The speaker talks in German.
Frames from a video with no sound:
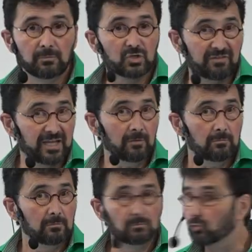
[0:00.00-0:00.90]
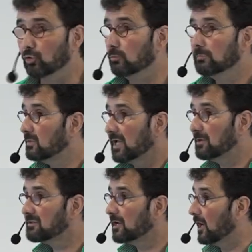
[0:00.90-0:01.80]
Schwer? Nö, ist
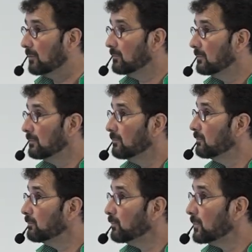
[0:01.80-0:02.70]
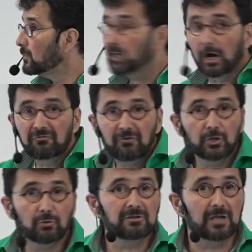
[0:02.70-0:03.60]
alles klar. Die
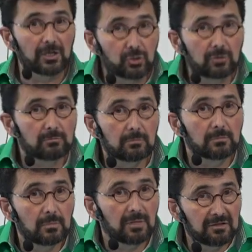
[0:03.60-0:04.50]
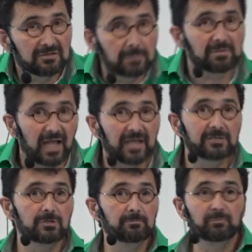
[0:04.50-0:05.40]
Aufforderung ist klar. Es gibt
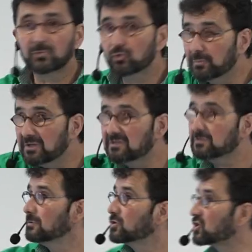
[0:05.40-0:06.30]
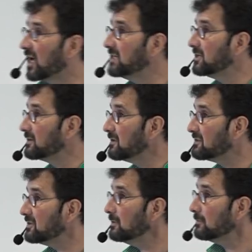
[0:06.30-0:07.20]
Leid, du bist Streiter Christi,